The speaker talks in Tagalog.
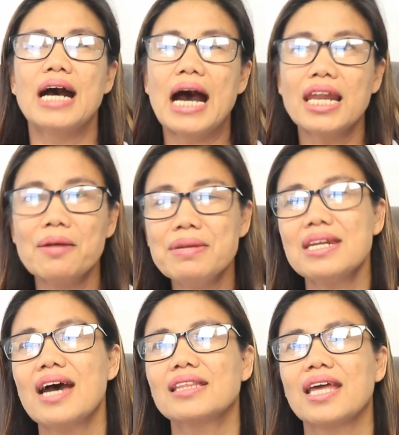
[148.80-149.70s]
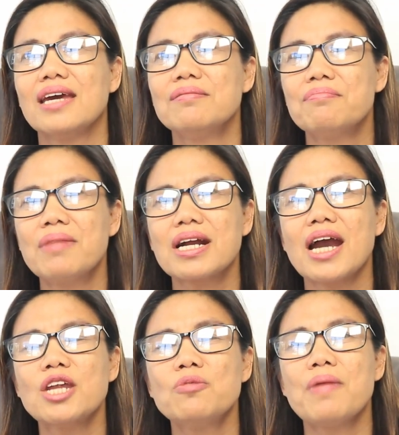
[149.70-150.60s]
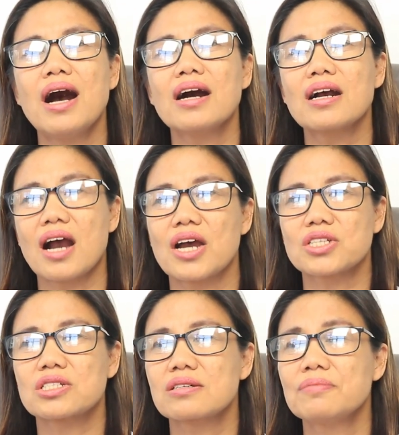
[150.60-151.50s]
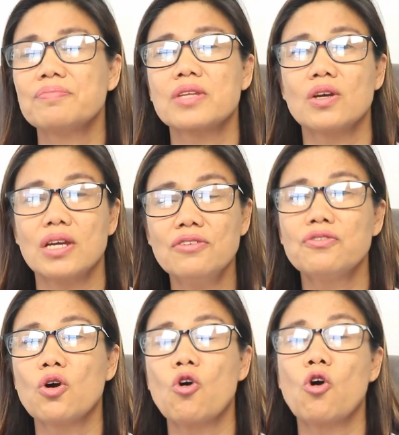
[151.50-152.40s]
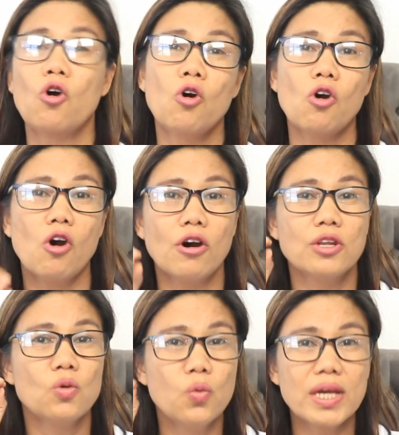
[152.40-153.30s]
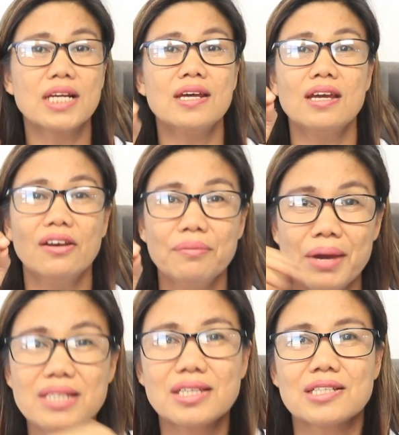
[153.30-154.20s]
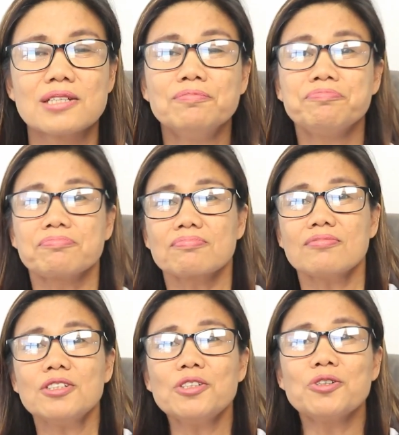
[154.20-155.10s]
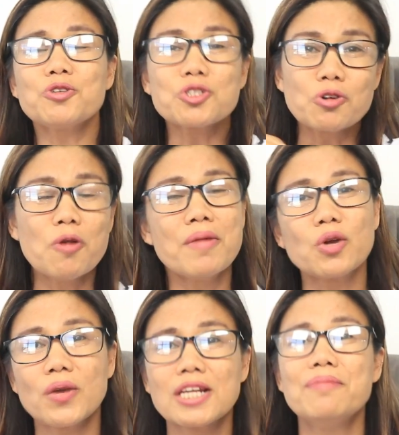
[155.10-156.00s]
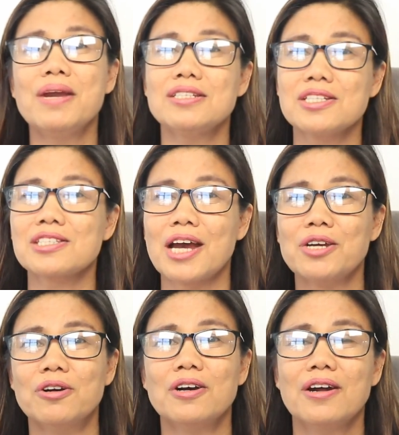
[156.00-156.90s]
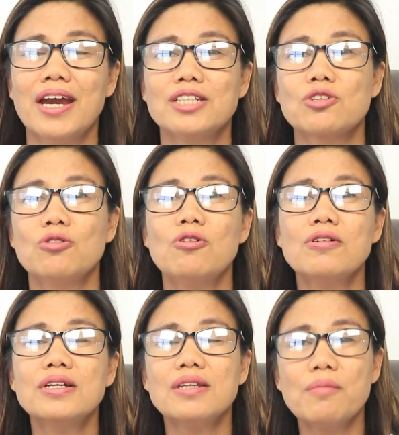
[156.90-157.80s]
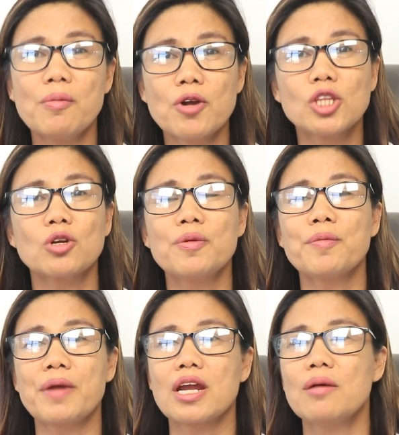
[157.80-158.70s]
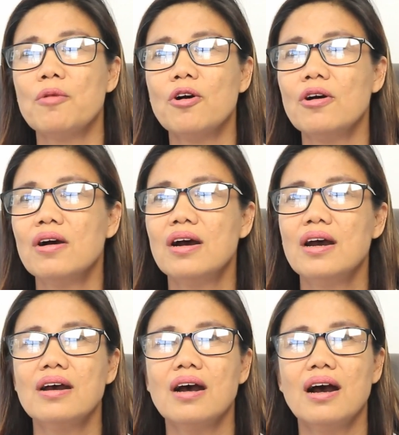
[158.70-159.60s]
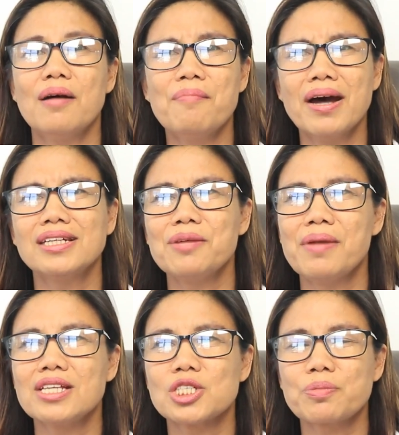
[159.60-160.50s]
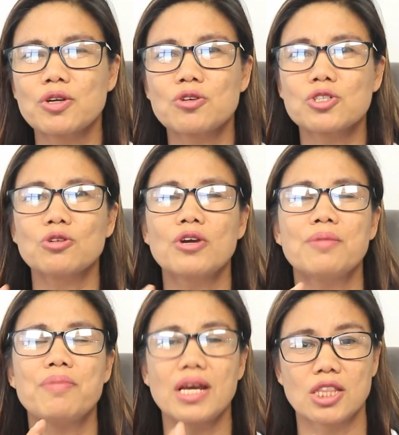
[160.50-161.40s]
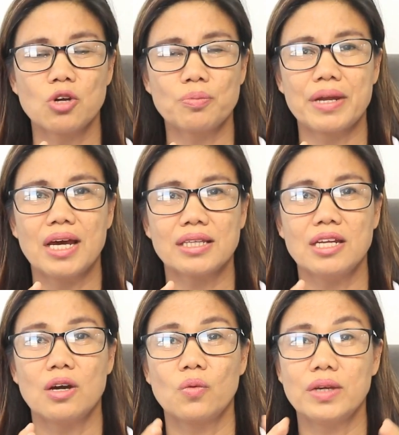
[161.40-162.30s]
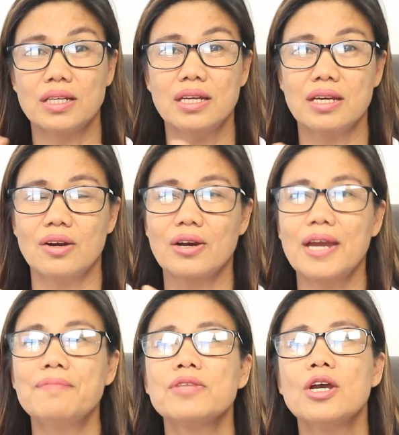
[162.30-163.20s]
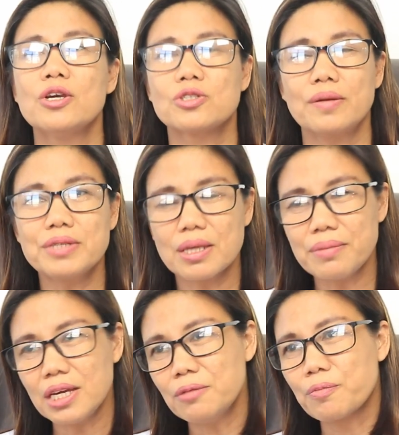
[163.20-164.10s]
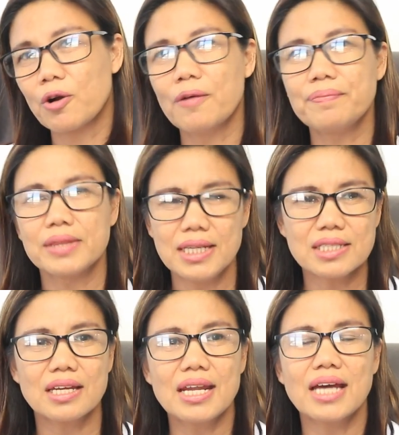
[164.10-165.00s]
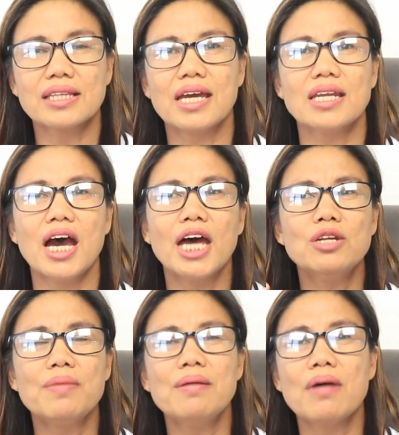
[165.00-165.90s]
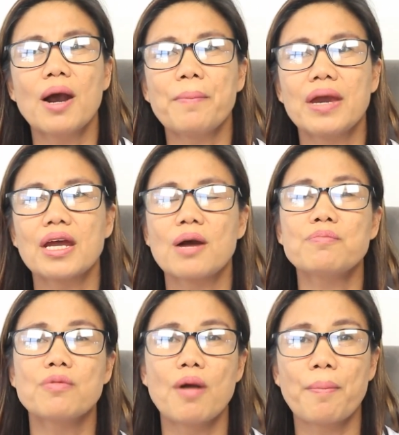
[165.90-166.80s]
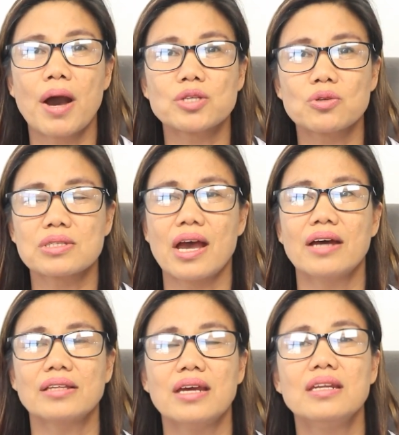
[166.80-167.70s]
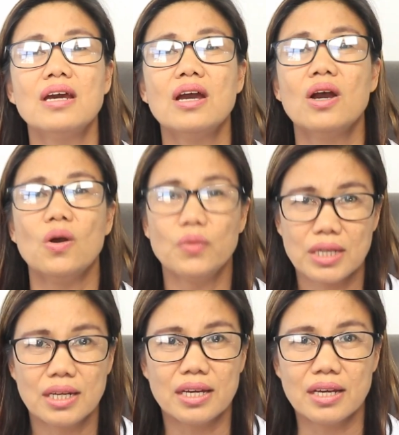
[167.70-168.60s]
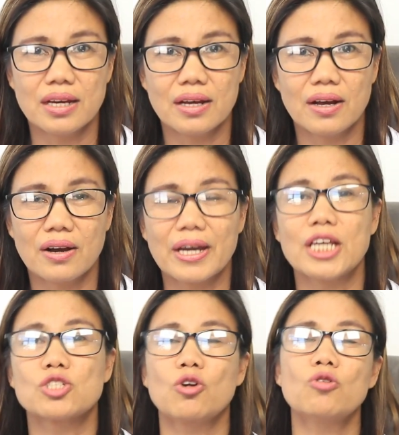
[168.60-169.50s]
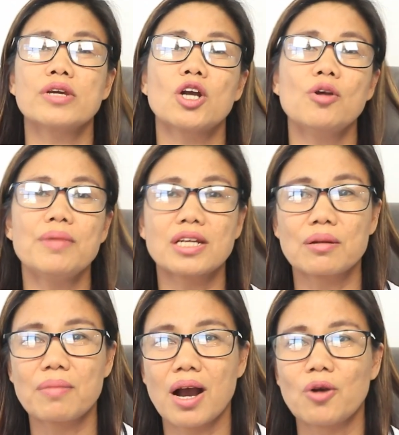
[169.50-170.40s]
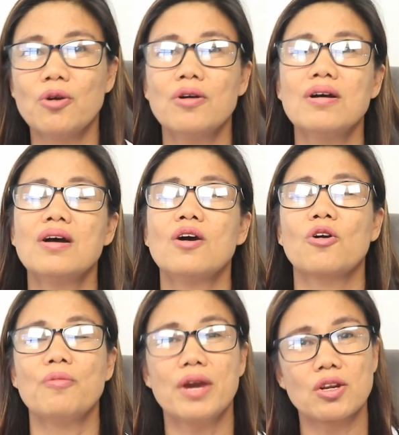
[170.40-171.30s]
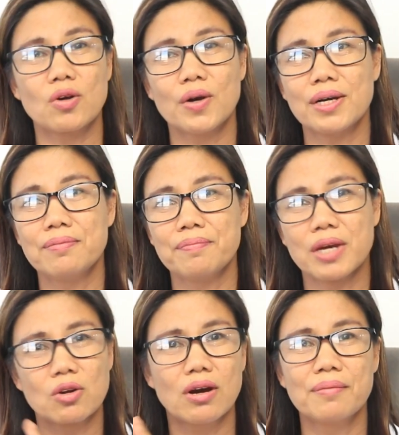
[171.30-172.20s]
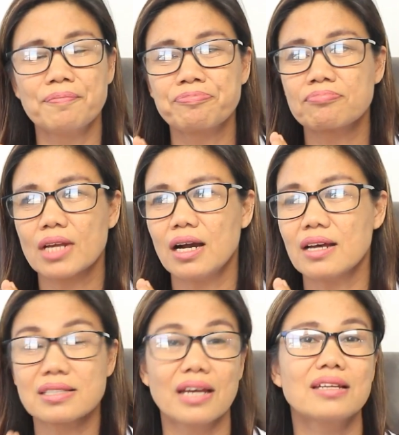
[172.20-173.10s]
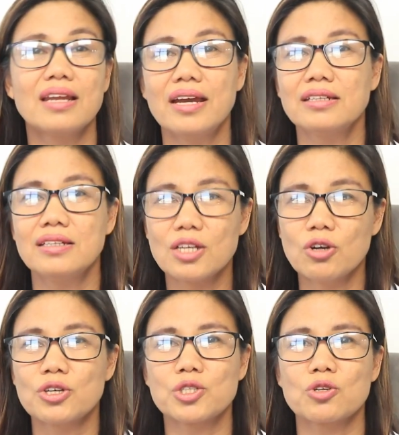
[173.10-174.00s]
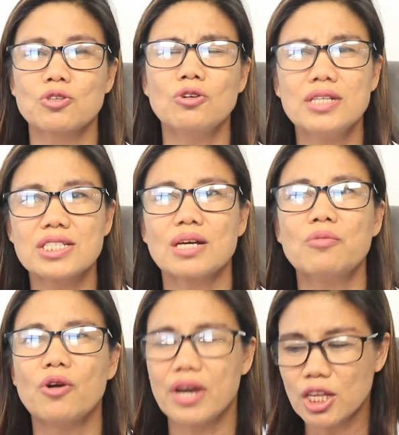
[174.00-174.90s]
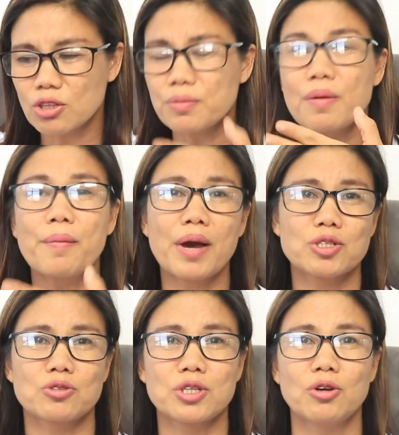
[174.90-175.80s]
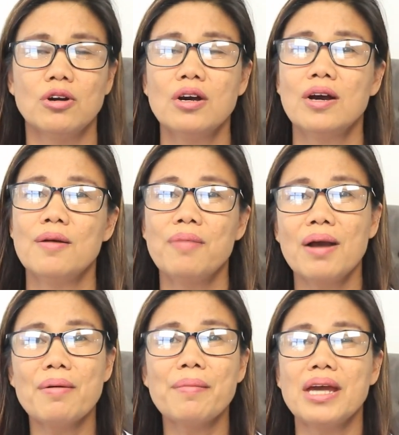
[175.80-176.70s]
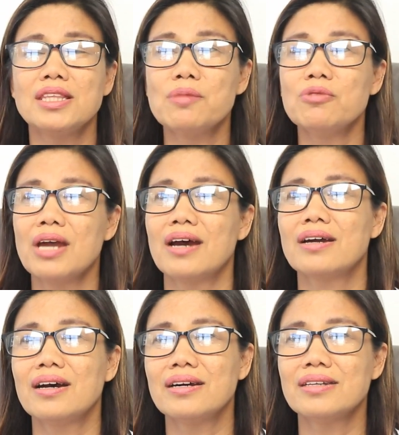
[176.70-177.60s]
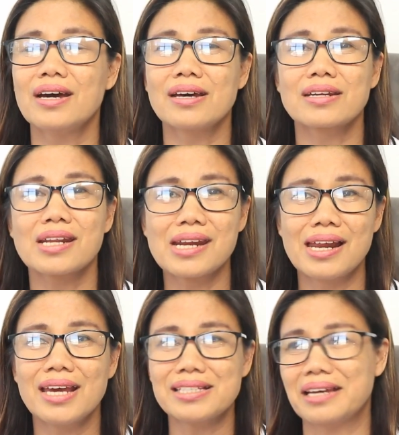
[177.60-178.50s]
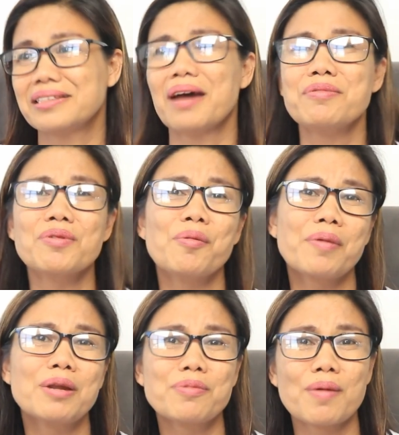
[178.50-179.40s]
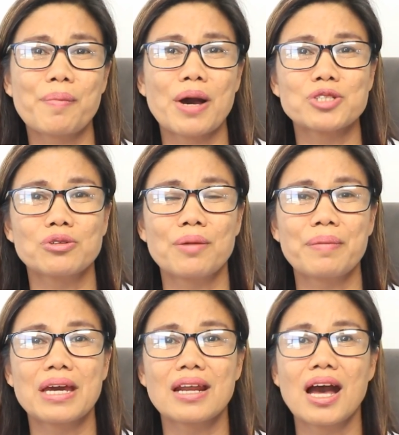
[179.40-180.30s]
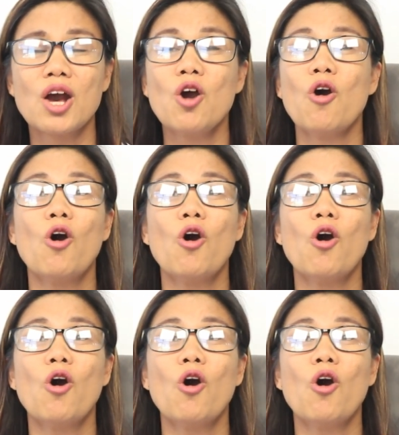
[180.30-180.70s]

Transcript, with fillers: Alamin natin magkano ba ang cash inflow ko on weekly basis. Gusto ko mag-weekly basis tayo. Alright? So kung namomonitor mo yung pera mo, uh, monthly basis, pero gusto ko i-breakdown pa natin ng weekly. Okay? So ibig sabihin po, lista natin, ano ba yung mga perang pumapasok sa atin weekly. Okay? So kung ikaw ay may trabaho, kung meron, ko, meron kang uh, sideline, negosyo, so lista mo, eto yung pumapasok sa'yo. Baka mamaya hindi mo na na-realize, ang dami naman lang pumapasok na pera.